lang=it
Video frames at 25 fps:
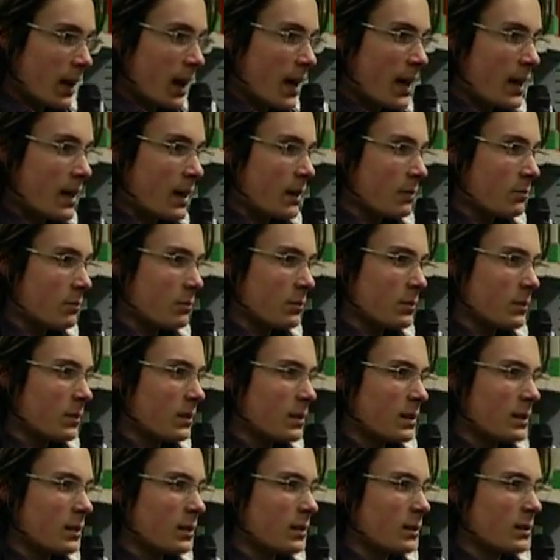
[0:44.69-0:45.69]
è
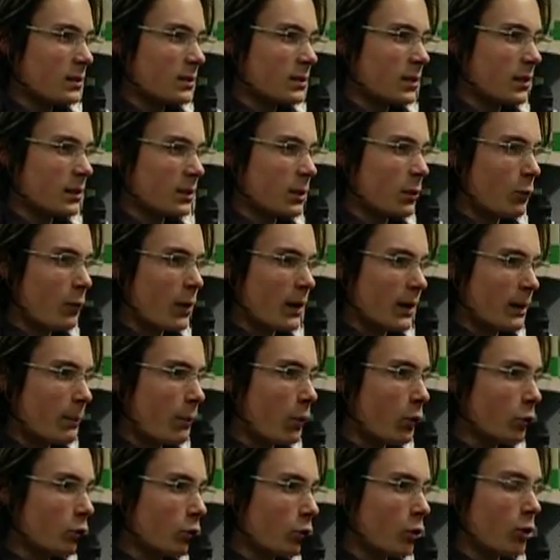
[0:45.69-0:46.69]
stato in qualche
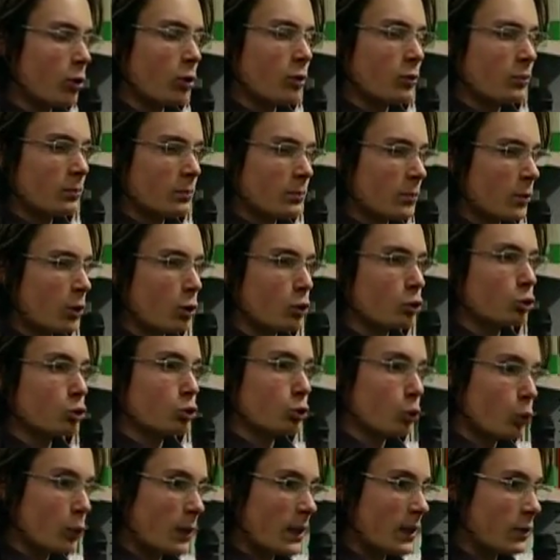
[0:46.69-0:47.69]
modo
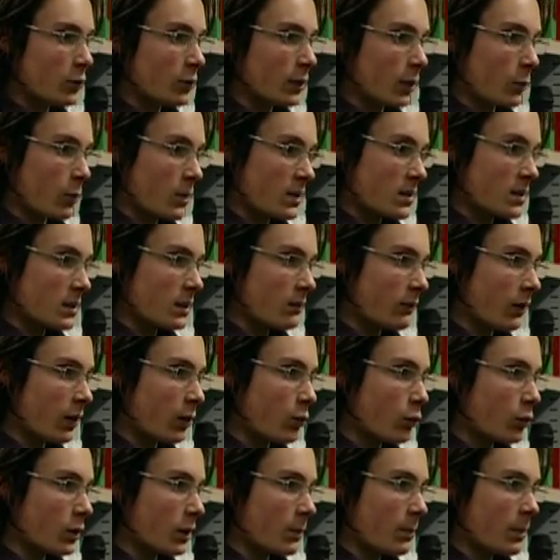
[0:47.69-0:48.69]
costruito da questi
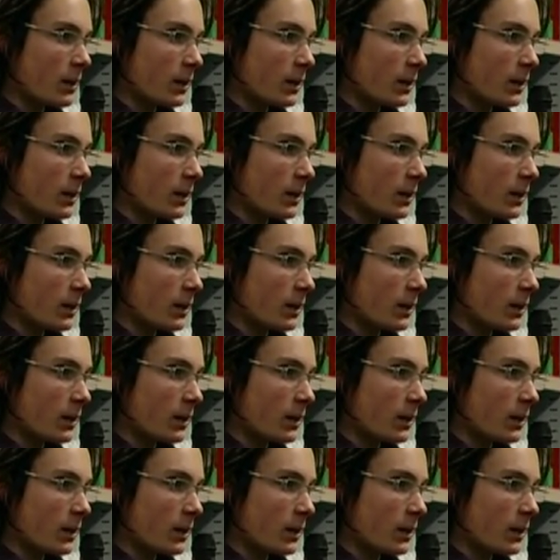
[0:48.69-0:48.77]
valori,